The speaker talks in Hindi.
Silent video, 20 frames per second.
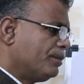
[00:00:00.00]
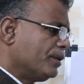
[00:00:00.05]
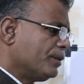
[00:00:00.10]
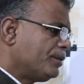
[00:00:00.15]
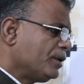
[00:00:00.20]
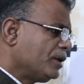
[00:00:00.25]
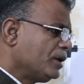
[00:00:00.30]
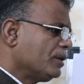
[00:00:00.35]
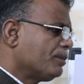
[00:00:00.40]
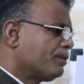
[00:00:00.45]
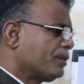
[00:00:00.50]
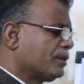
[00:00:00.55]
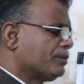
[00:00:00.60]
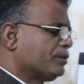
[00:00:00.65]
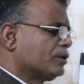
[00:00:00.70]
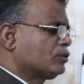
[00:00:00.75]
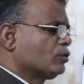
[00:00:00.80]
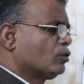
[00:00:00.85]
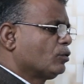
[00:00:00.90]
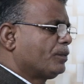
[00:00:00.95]
विभिन्न
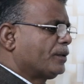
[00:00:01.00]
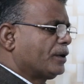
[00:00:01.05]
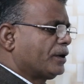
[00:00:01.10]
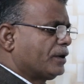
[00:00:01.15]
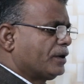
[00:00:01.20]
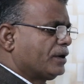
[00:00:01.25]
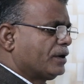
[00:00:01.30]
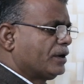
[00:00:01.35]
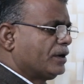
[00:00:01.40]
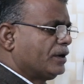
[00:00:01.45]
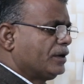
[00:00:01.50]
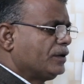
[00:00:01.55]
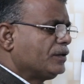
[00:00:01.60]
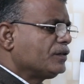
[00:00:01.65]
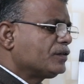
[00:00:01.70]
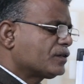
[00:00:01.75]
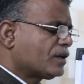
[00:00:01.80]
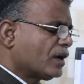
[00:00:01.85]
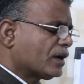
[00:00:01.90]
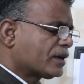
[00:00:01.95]
पर्वतों पर
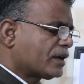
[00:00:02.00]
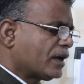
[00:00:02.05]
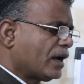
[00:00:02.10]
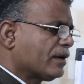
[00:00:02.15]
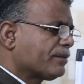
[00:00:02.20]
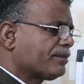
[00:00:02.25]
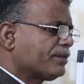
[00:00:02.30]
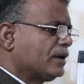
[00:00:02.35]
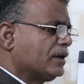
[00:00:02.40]
इसका क्या